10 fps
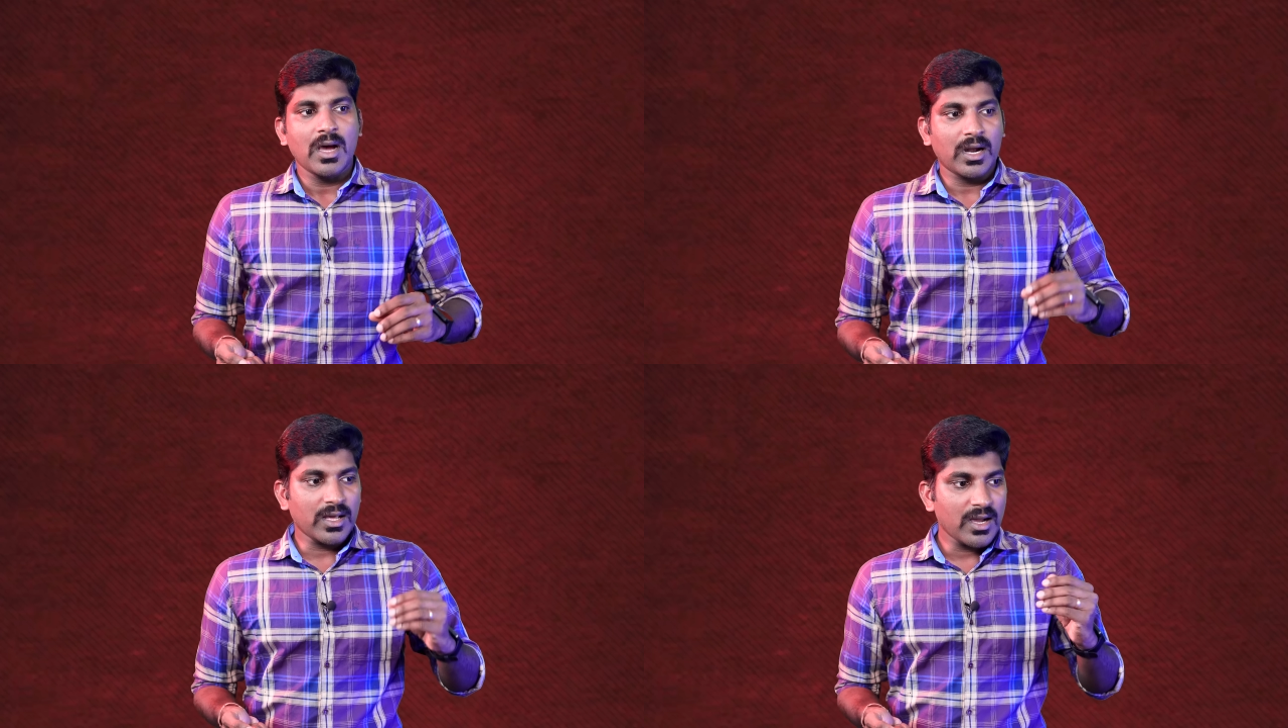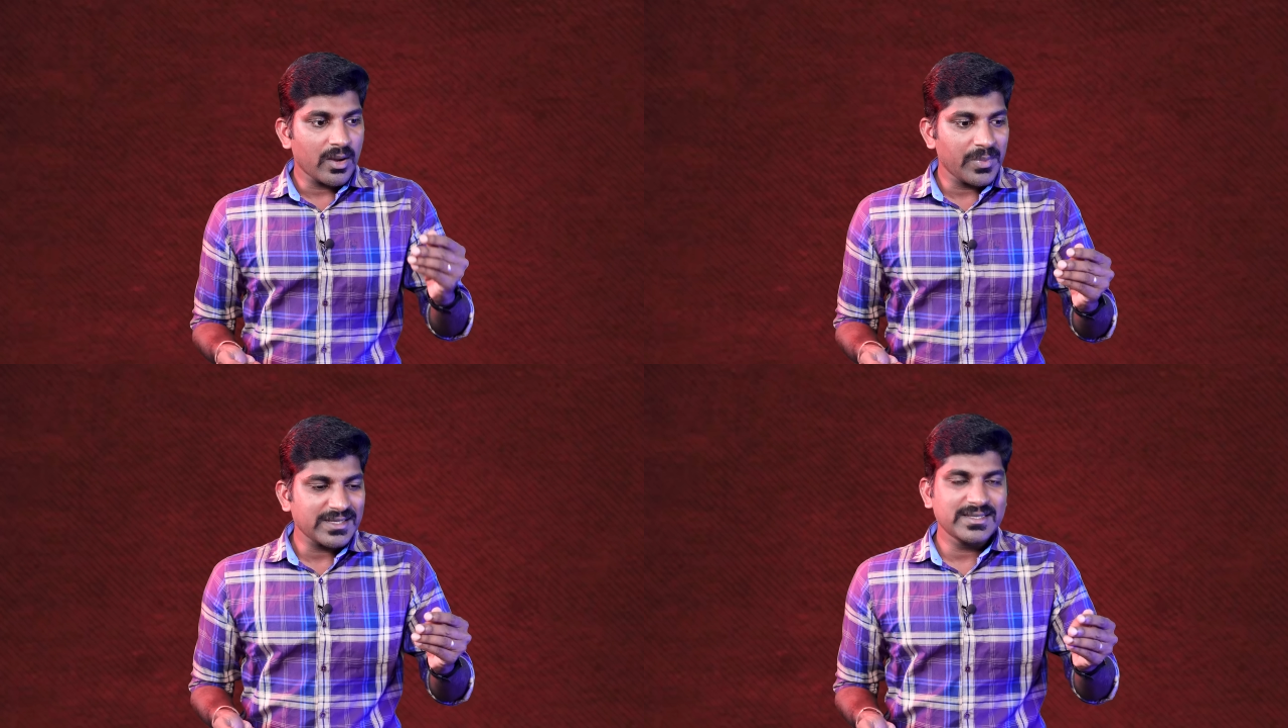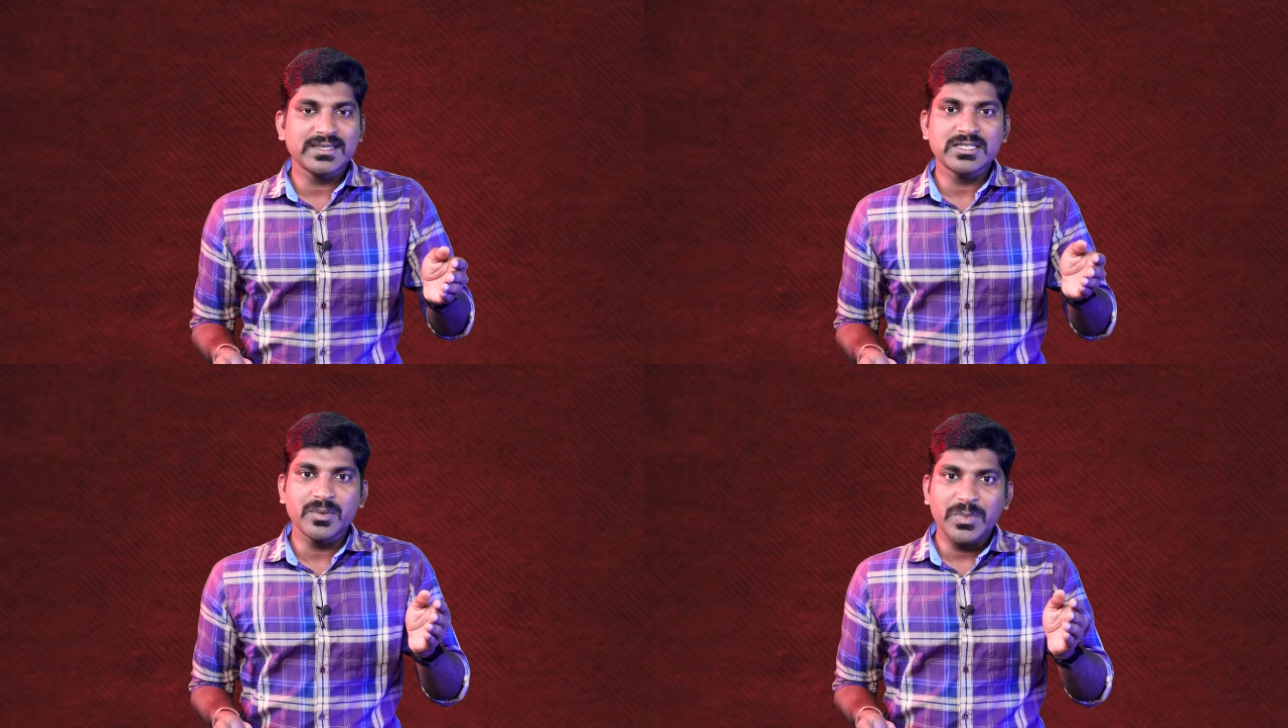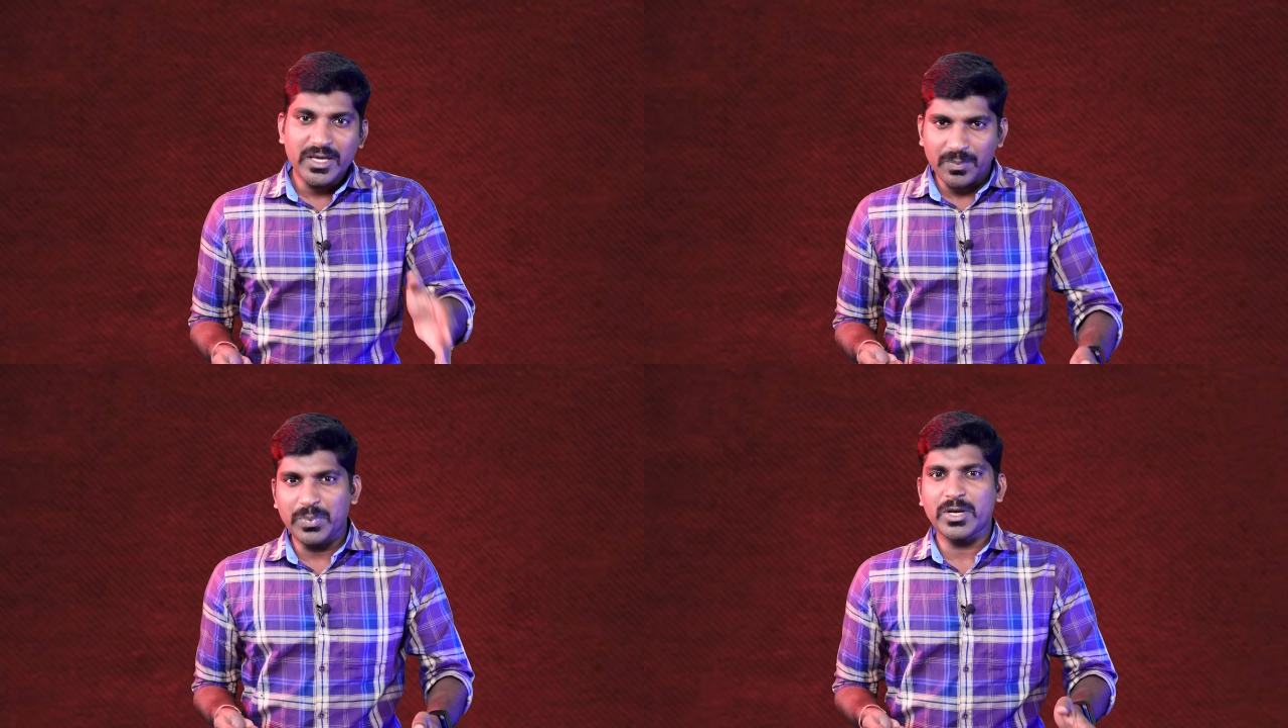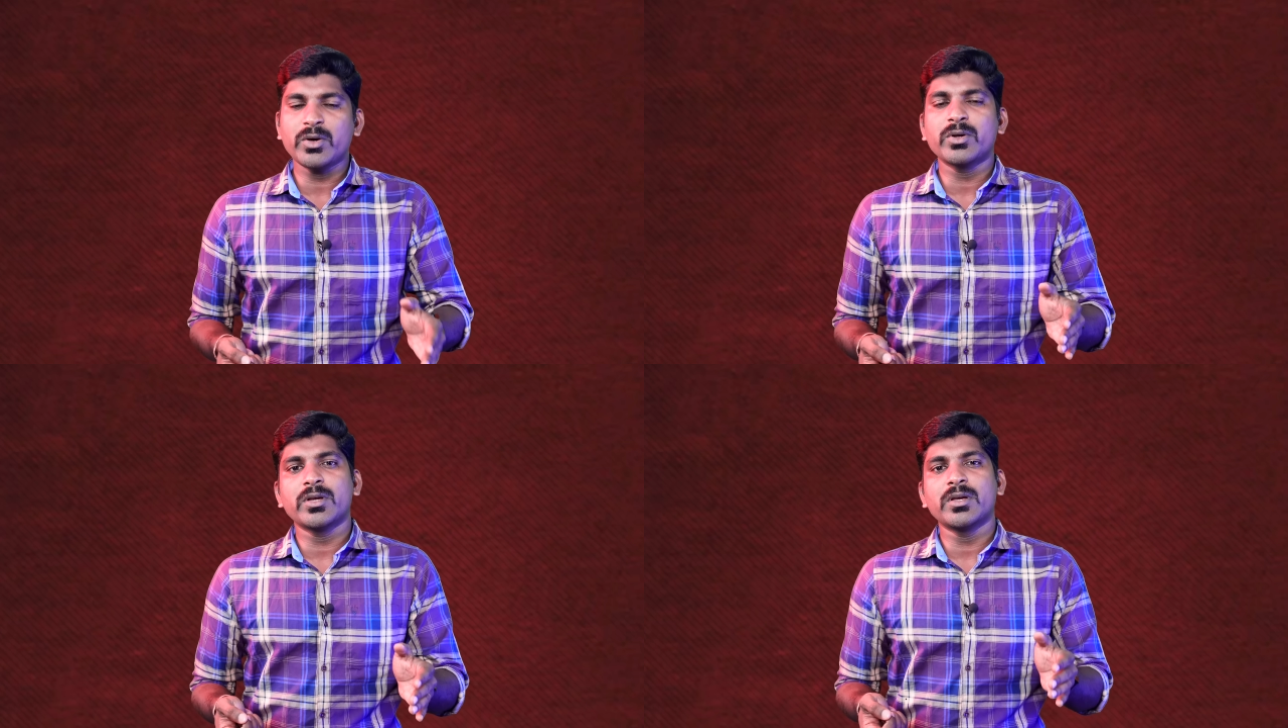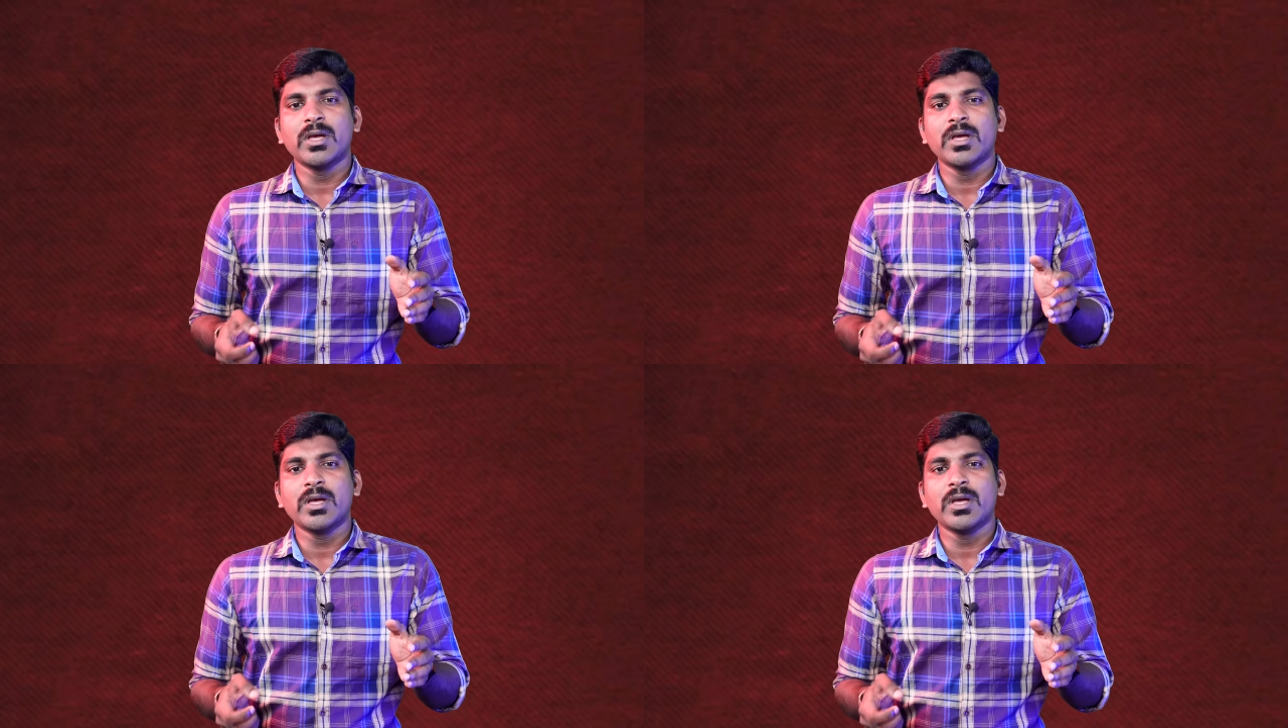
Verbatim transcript: ஆனால் ஹமாஸ் செஞ்ச மிகப்பெரிய ஒரு